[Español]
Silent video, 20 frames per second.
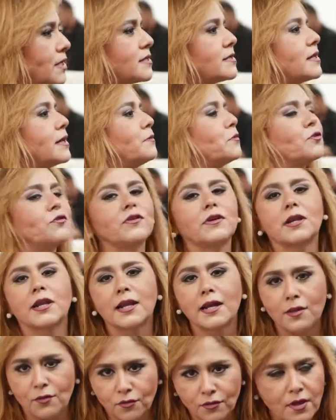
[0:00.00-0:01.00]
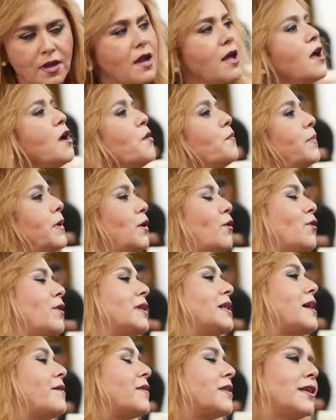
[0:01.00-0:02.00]
estamos cerrados. Pero
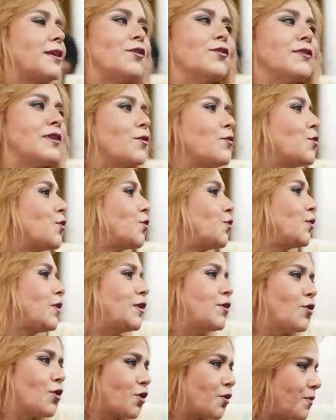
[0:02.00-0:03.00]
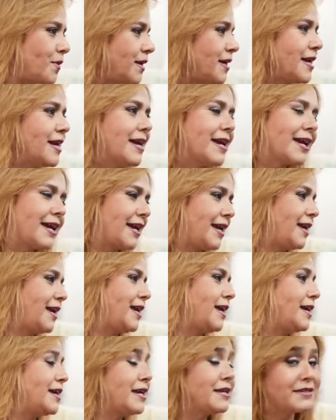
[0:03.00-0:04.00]
la verdad nos da un gusto enorme
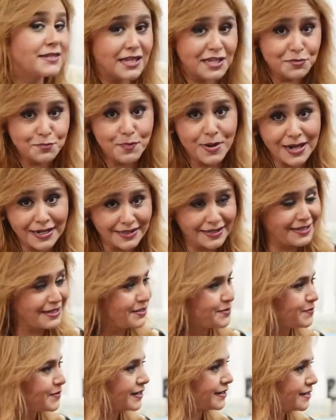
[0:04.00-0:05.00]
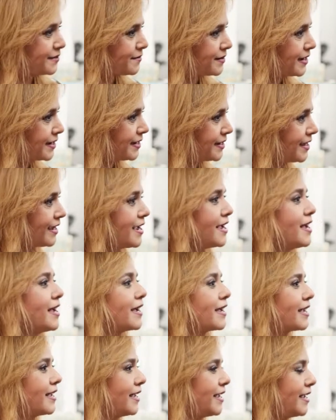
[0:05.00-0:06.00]
que seas parte de Despierta Valle
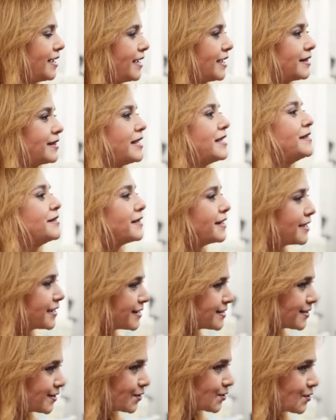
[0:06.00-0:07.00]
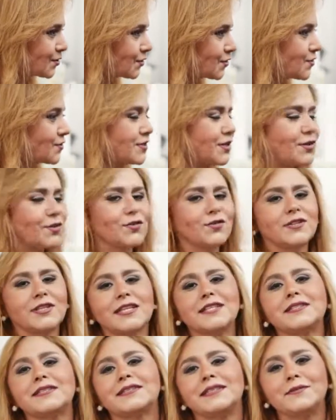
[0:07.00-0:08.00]
que te integres a nosotros, que nos
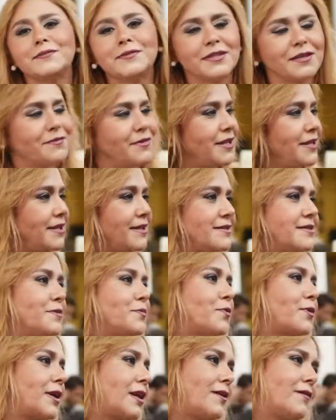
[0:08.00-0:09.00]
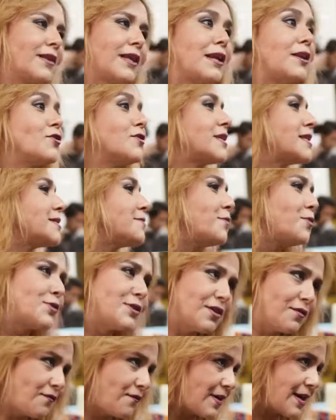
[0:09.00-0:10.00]
des tips de belleza, porque la verdad nos hace
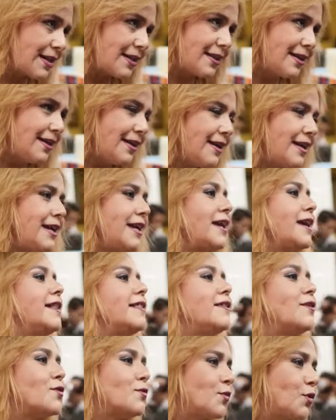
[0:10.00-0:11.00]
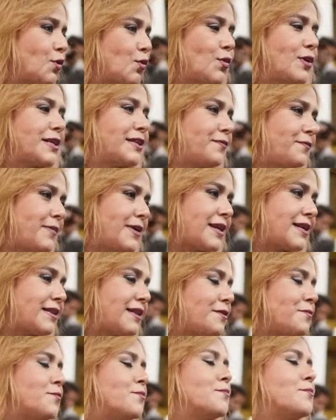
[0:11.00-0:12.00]
mucha falta y gente como tú,
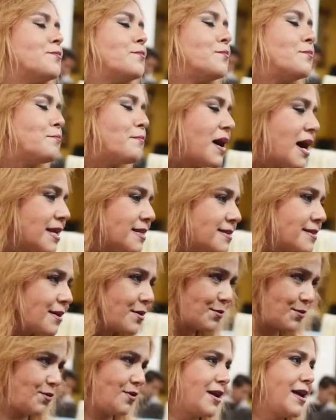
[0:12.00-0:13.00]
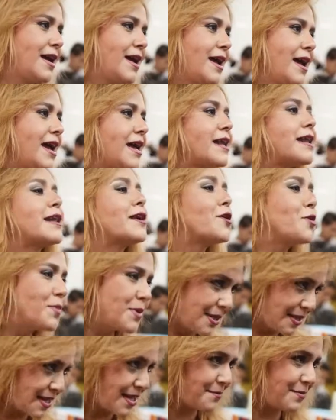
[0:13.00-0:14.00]
experta, más aún. Es
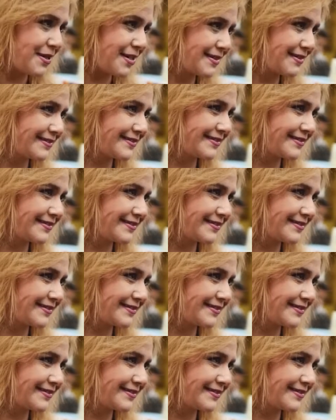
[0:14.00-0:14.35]
recomendable.